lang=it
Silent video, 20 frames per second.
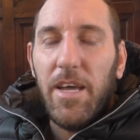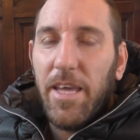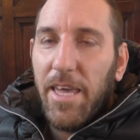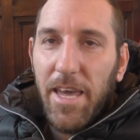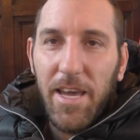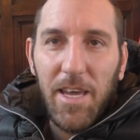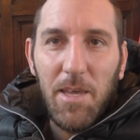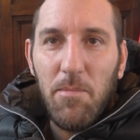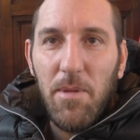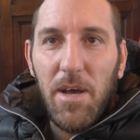che
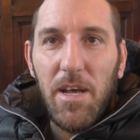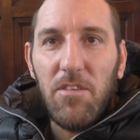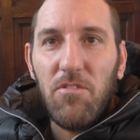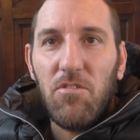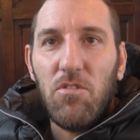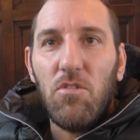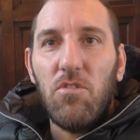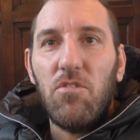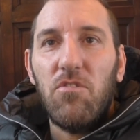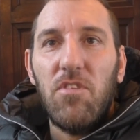è
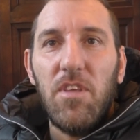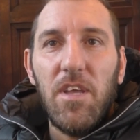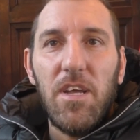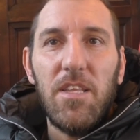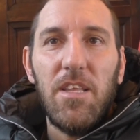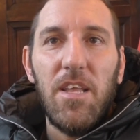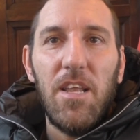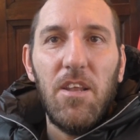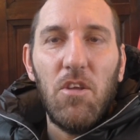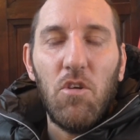rimasto sia
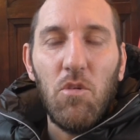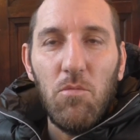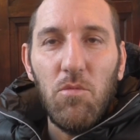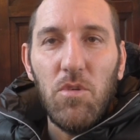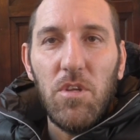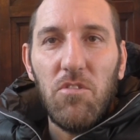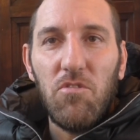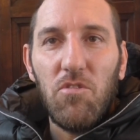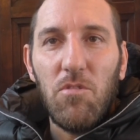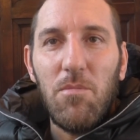del
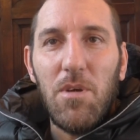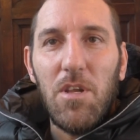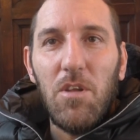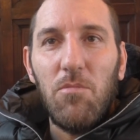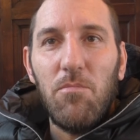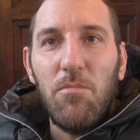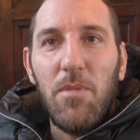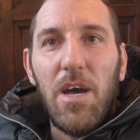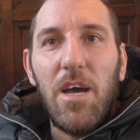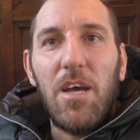comune di Somma
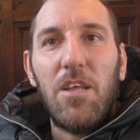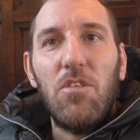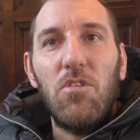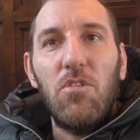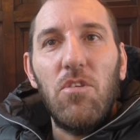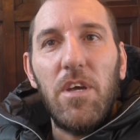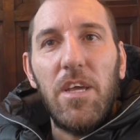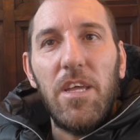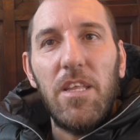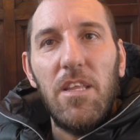
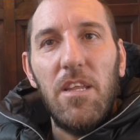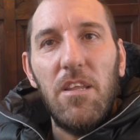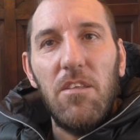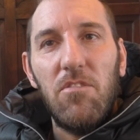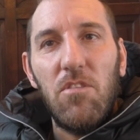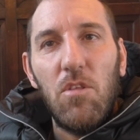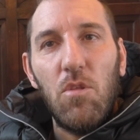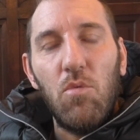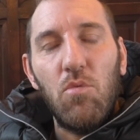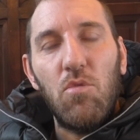Lombardo che
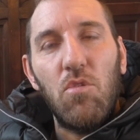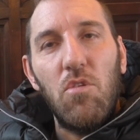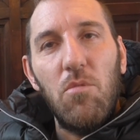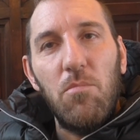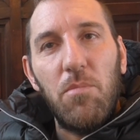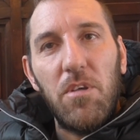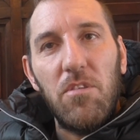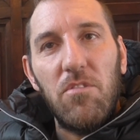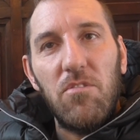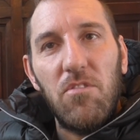dell'istituto
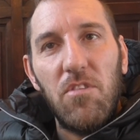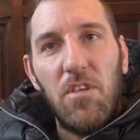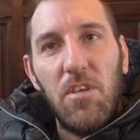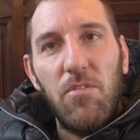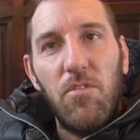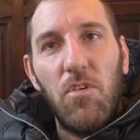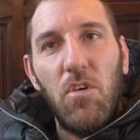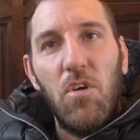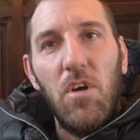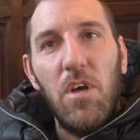
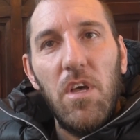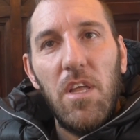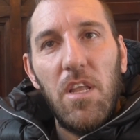comprensivo